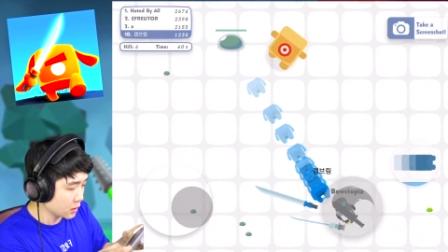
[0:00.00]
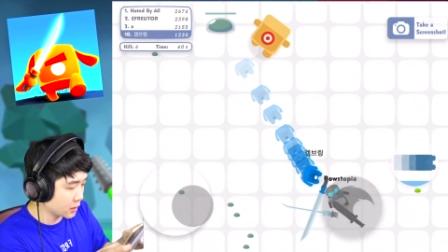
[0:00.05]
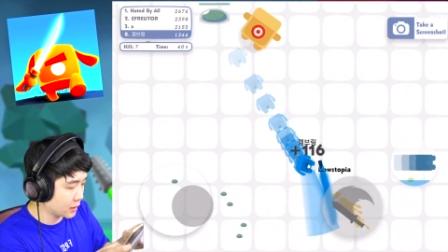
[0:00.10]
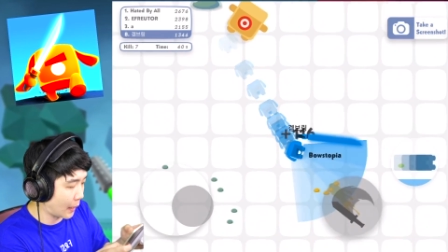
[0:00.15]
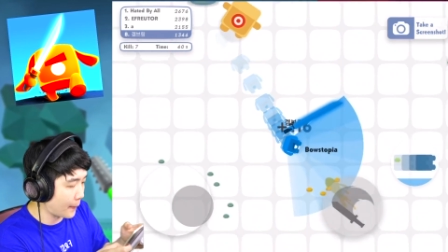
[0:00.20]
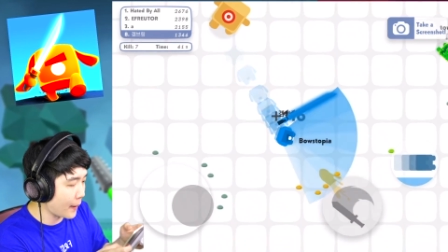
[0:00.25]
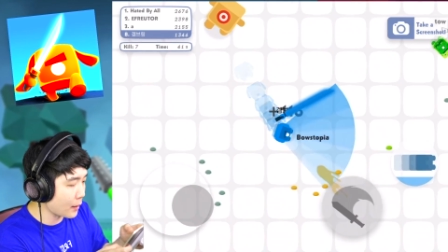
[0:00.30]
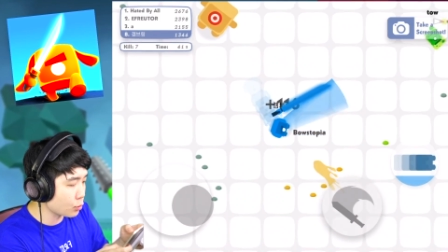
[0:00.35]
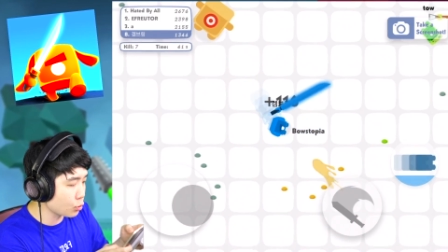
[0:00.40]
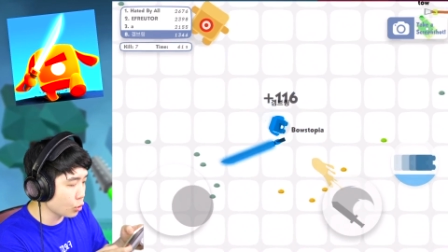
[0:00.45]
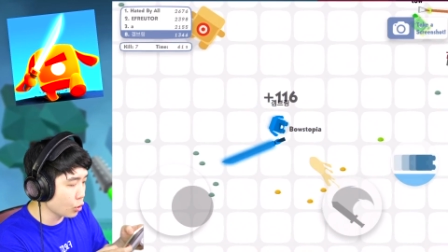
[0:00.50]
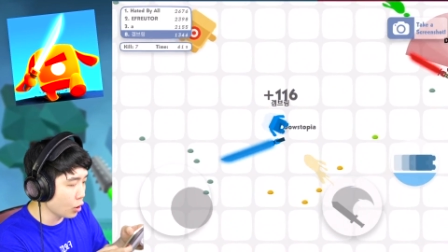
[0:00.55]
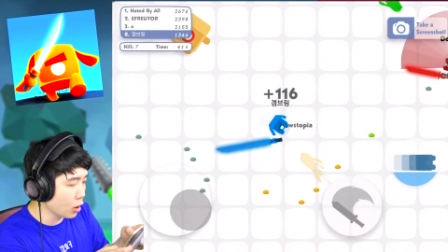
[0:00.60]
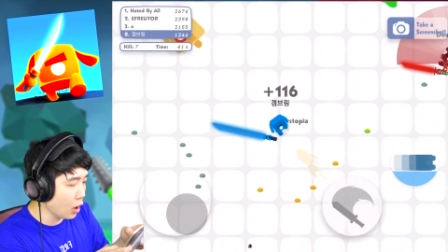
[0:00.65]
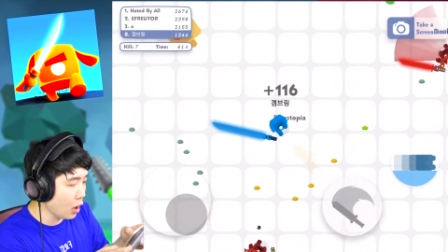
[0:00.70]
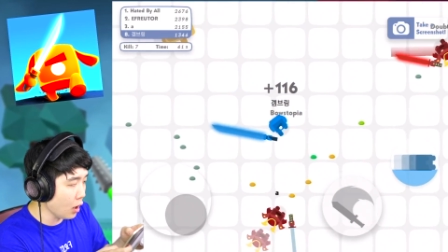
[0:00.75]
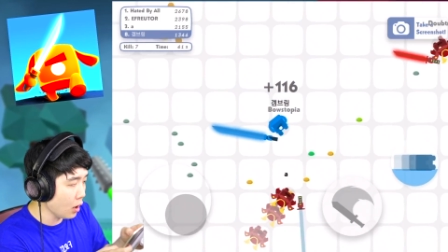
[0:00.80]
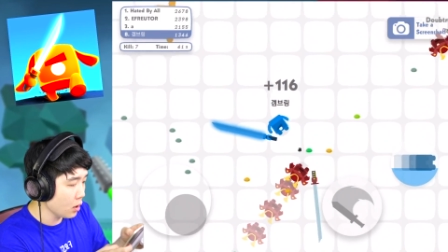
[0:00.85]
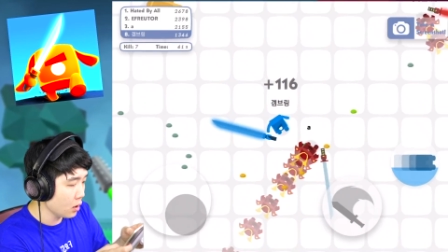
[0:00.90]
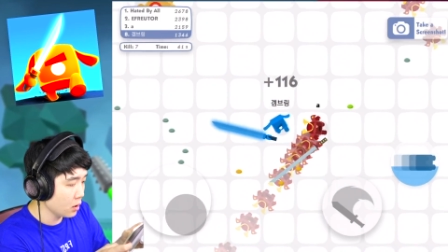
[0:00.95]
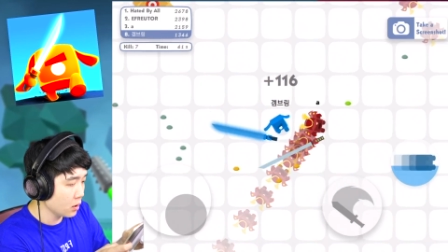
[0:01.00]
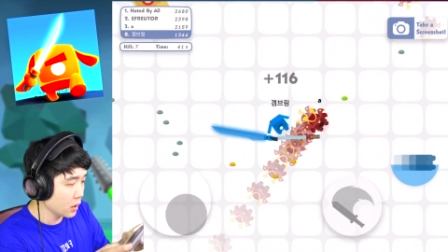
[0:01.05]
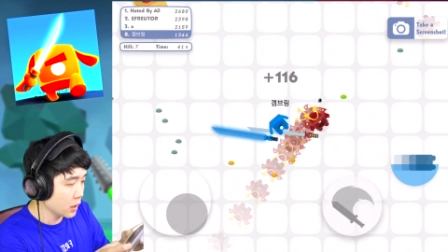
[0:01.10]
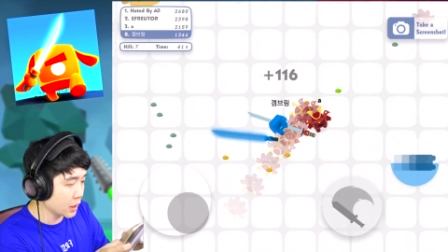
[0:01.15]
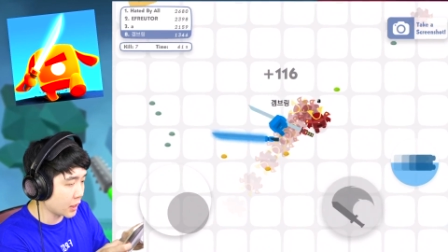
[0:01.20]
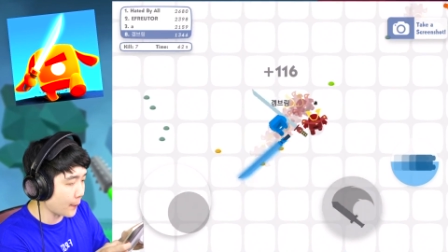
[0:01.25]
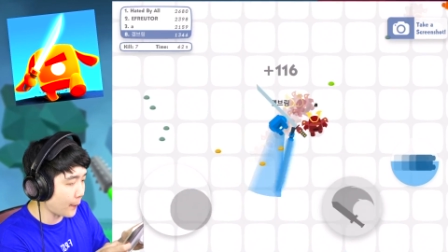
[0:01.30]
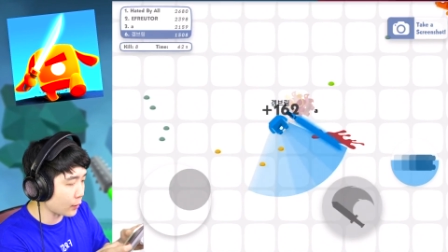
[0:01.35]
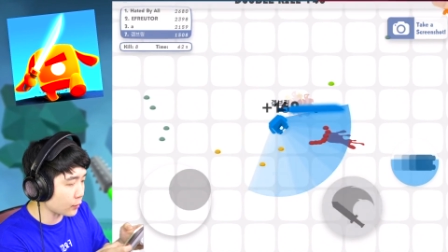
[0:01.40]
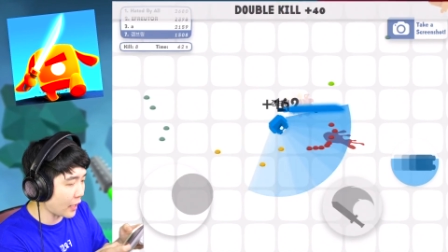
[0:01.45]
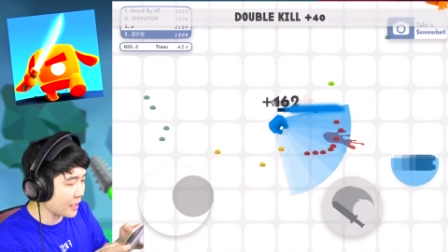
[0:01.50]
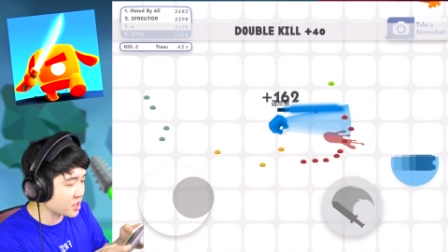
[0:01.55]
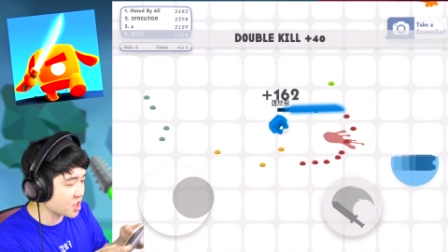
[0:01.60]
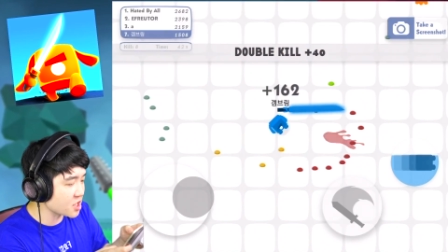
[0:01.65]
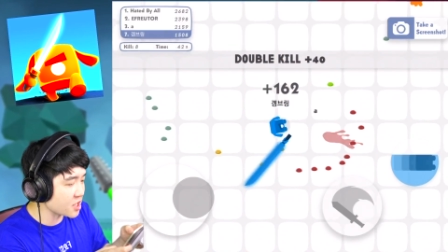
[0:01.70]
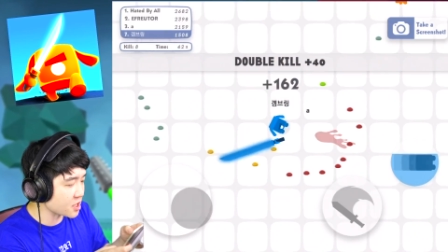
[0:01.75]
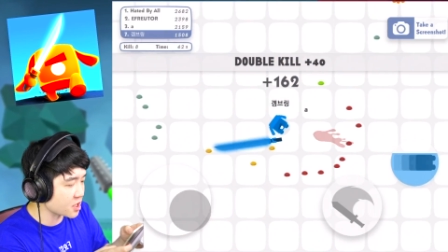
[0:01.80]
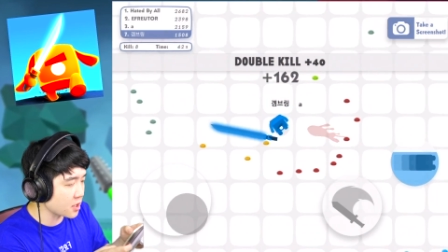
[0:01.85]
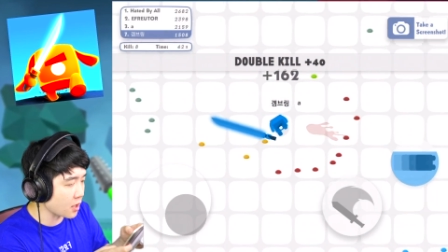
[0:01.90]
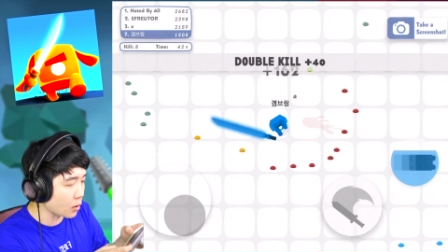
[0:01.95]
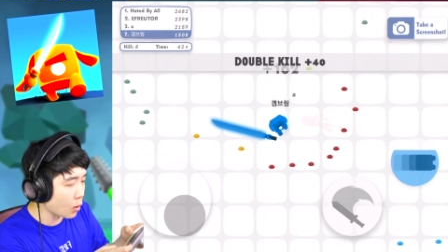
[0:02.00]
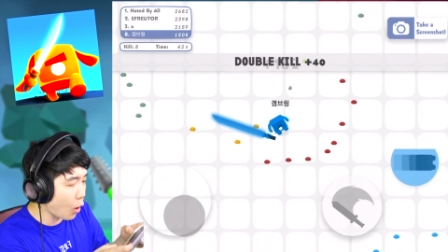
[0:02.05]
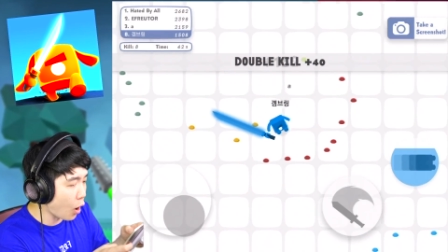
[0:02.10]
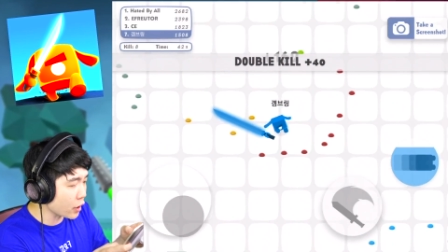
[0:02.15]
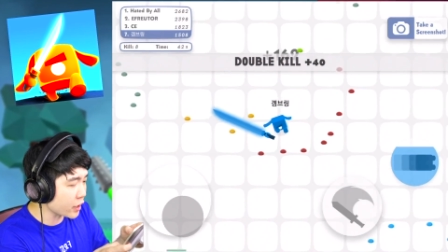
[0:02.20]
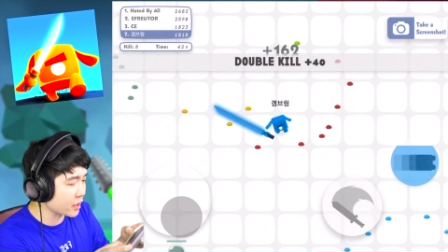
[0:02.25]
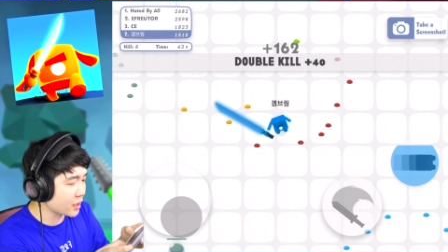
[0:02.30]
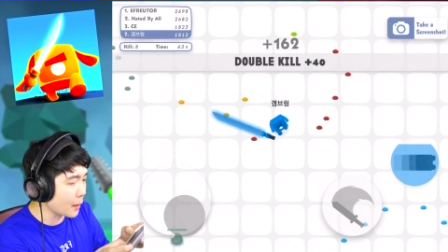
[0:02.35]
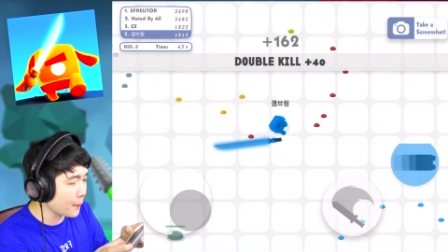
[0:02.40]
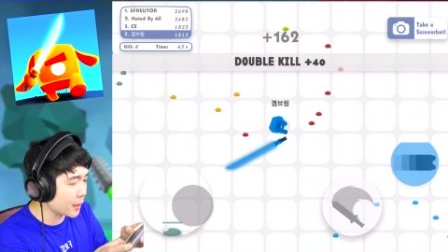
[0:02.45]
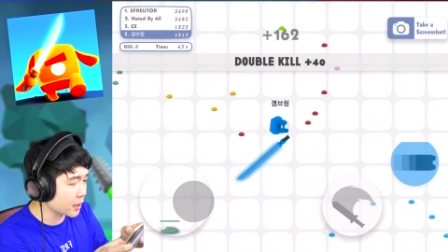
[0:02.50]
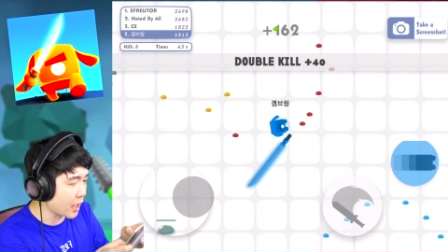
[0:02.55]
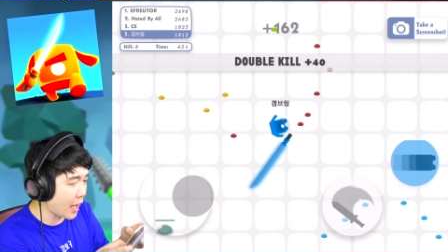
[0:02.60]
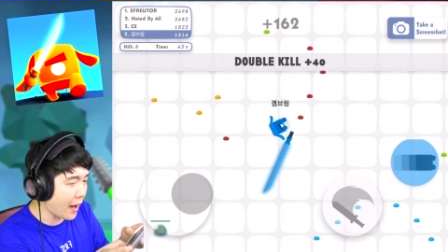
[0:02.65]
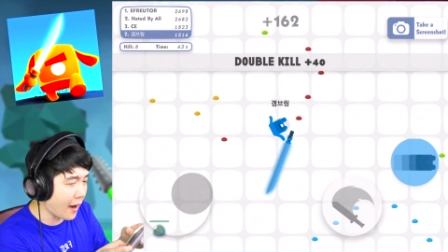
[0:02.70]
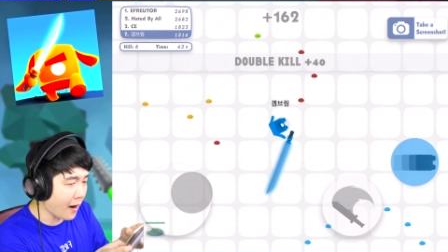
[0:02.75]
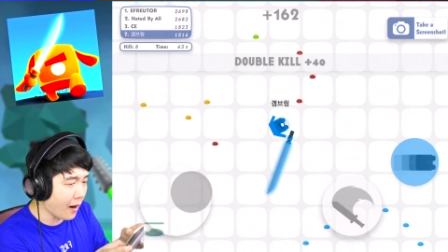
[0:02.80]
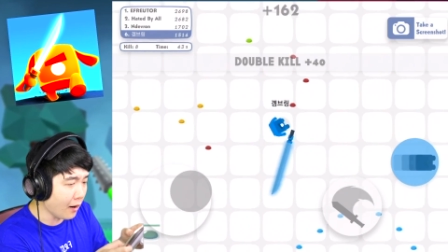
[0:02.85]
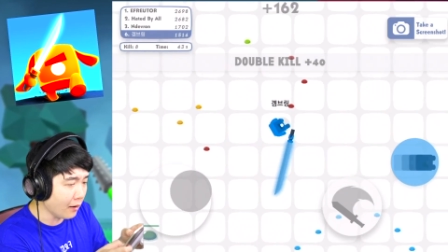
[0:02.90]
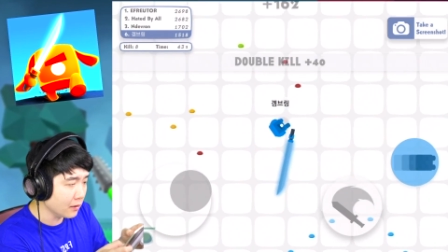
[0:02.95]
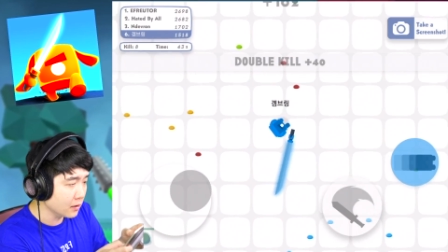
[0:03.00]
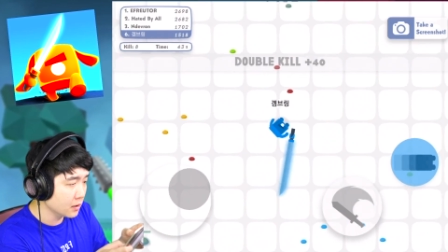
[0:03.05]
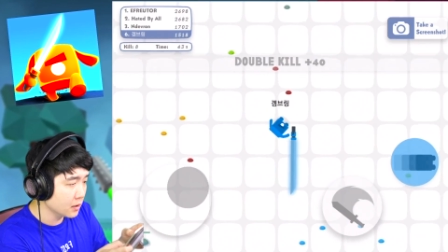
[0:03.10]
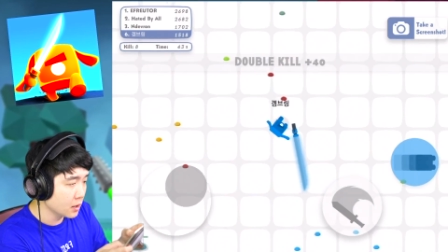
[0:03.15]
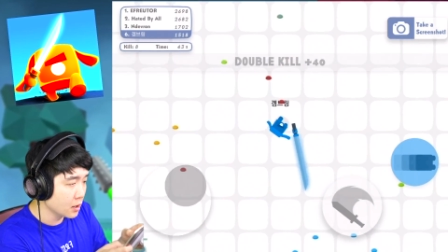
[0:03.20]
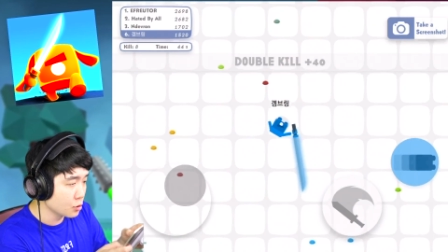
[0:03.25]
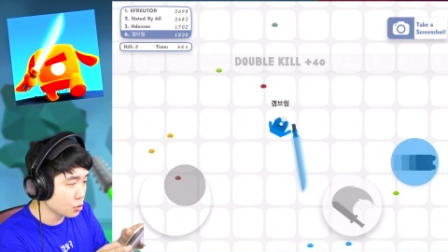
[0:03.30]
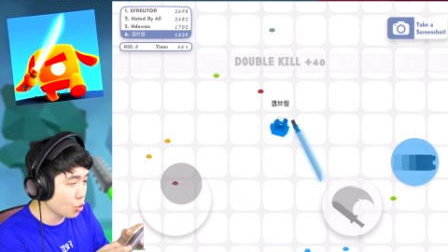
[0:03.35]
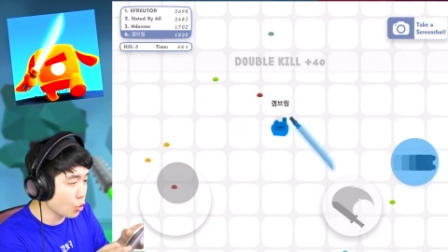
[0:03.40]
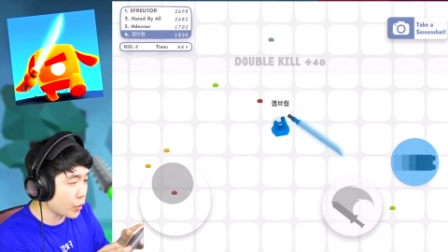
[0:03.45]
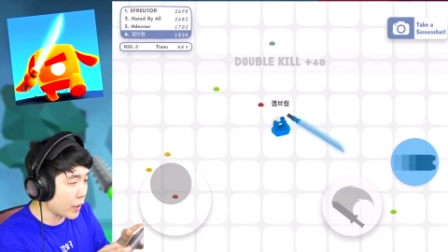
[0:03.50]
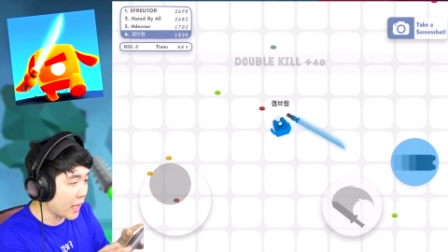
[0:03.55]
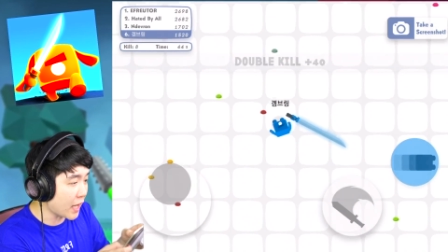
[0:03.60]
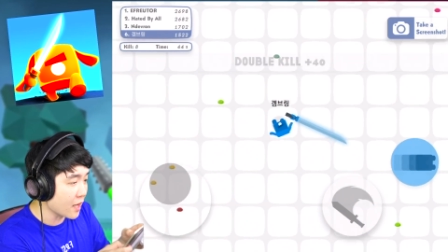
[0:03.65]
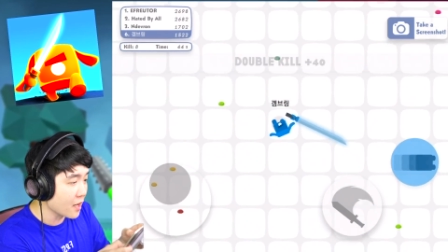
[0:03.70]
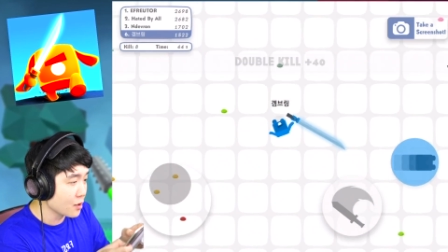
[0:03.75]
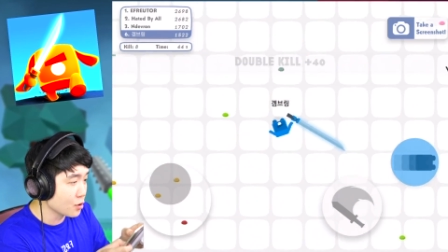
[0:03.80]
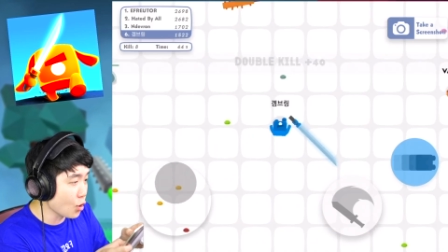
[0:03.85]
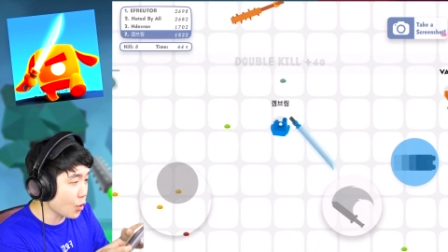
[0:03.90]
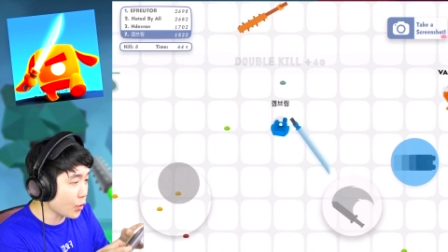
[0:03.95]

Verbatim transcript: 잡았고 이게 바로 나의 진짜 실력. 오케이 더블 케어. 요게